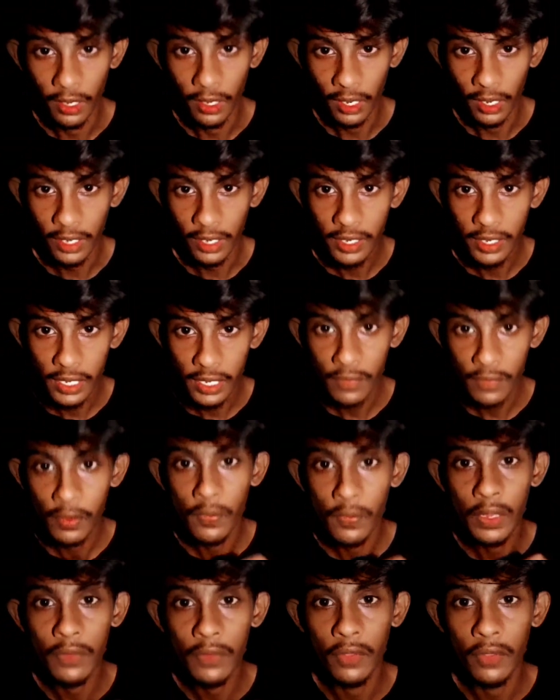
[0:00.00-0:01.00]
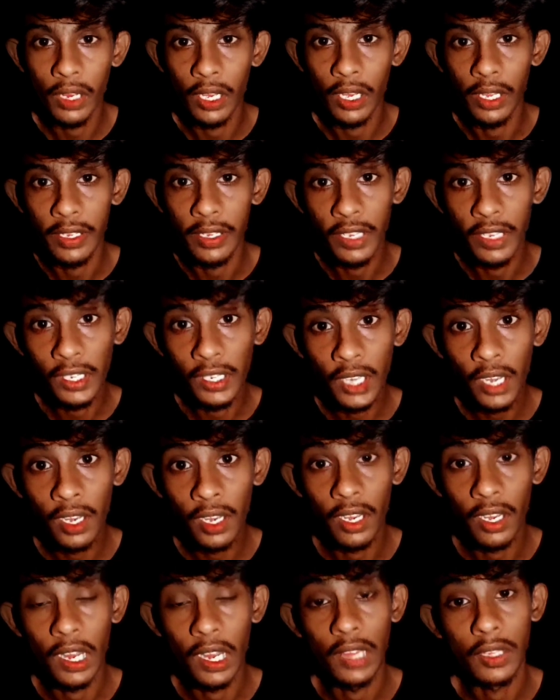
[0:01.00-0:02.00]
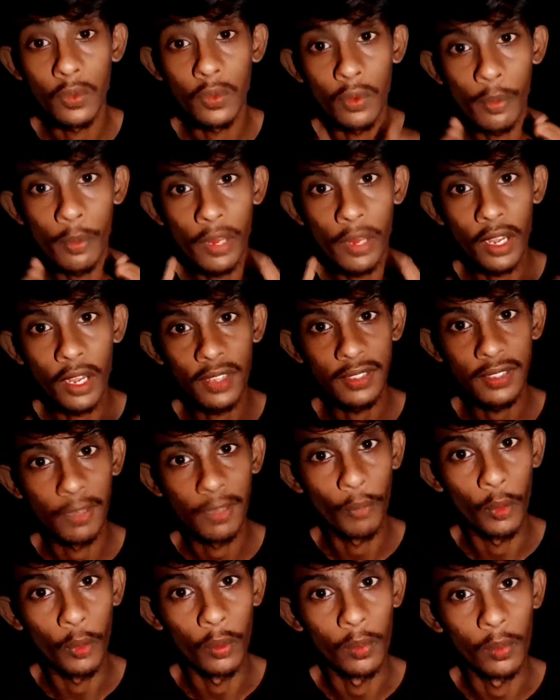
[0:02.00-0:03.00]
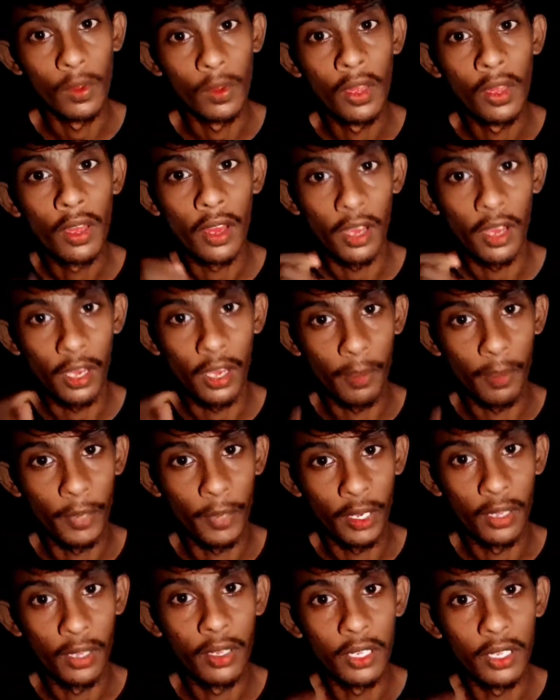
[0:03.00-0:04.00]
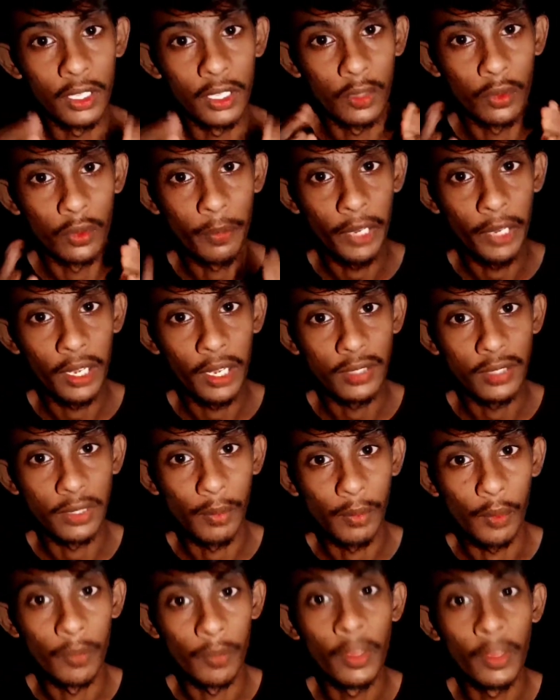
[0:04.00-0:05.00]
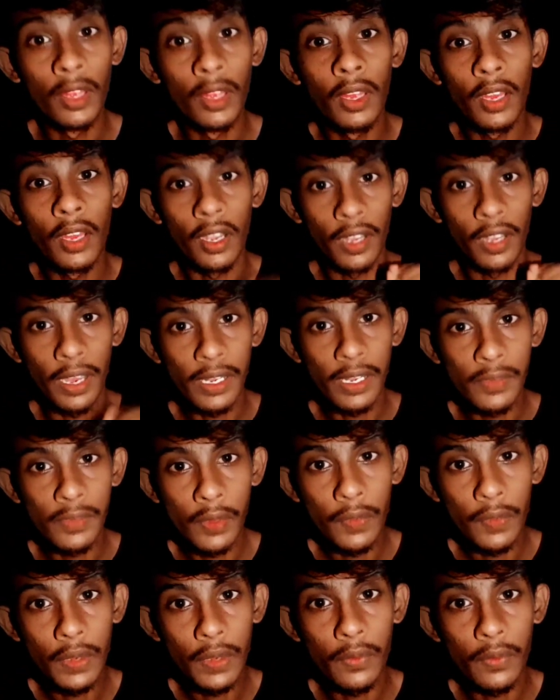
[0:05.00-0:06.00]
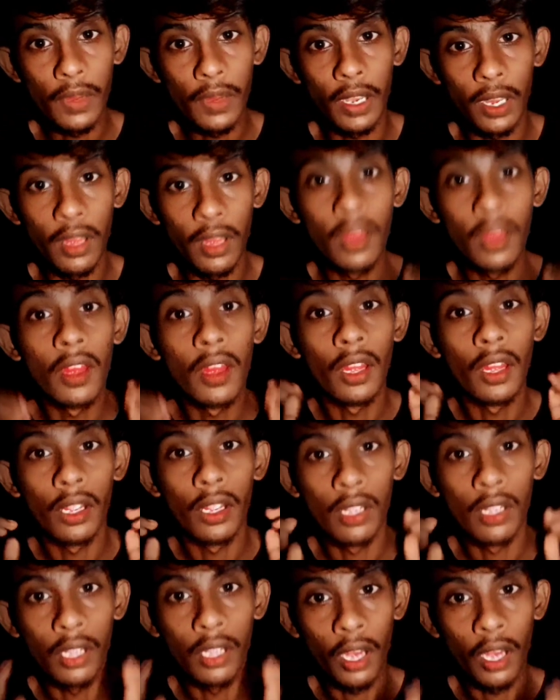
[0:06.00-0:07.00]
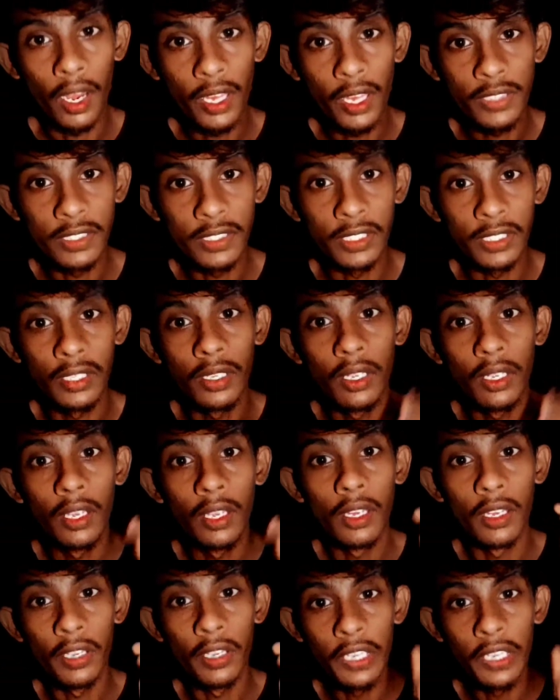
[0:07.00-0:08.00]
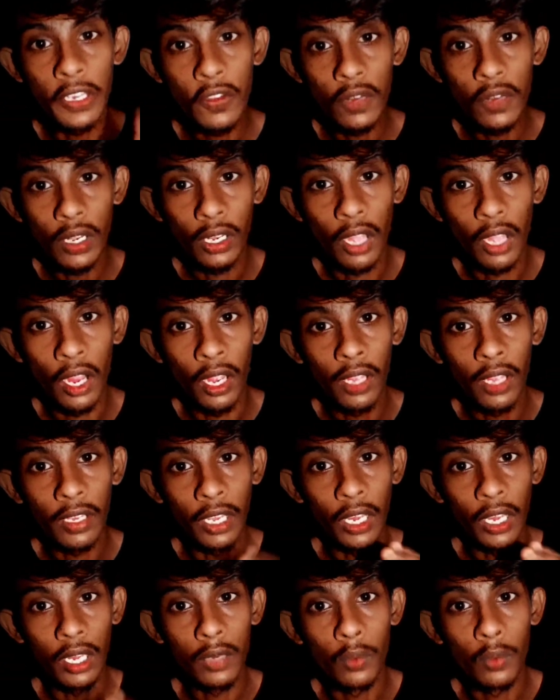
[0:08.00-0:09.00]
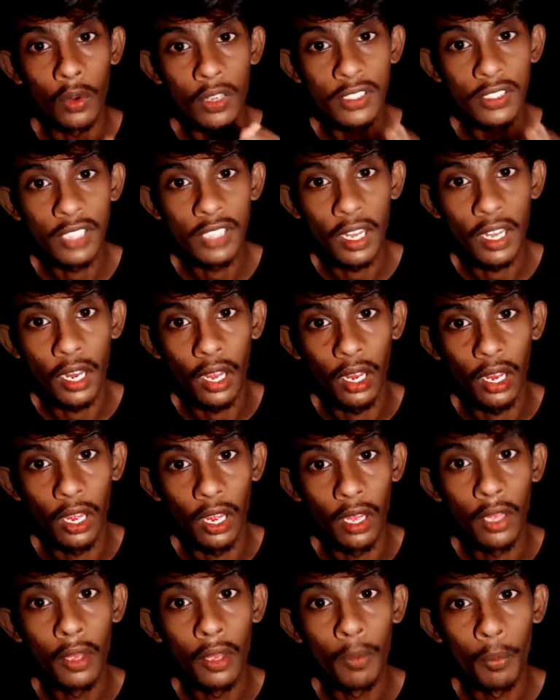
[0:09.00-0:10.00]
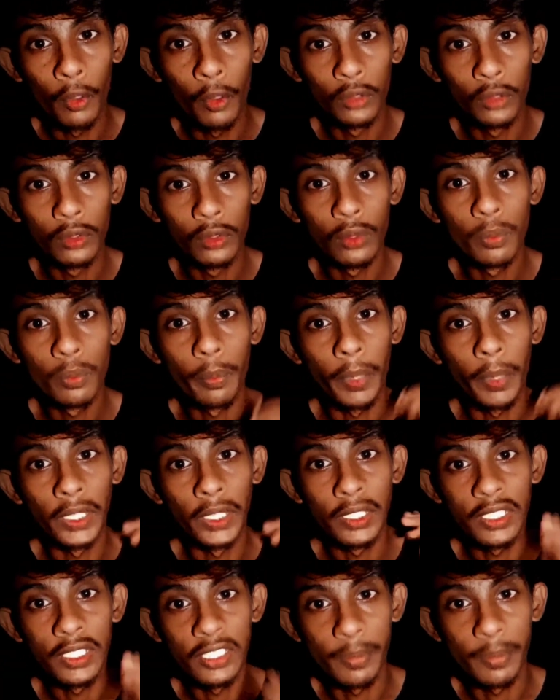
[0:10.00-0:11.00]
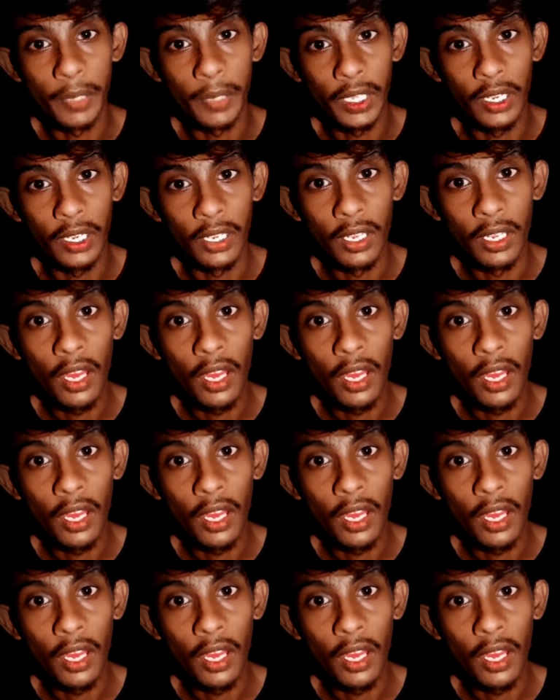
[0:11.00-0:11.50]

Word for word: நைன்டீன் ஃபிஃப்டி ஃபைவ்ல இங்கிலாந்தில் நடந்த உண்மையான சம்பவம் ஆமாம் இது உண்மையான சம்பவம் நைன்டீன் ஃபிஃப்டி ஃபைவ்ல காலேஜ் ரீயூனியனுக்காக எல்லோரும் ஒன்று சேர்றாங்க மொத்தம் பதினஞ்சு பேர்